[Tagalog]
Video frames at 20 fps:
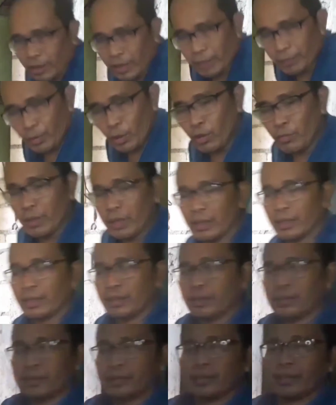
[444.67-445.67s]
Okay po mga
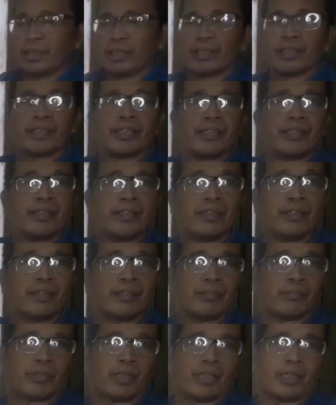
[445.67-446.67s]
kagri,
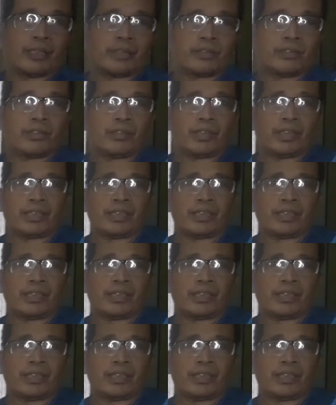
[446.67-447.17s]
mga idol,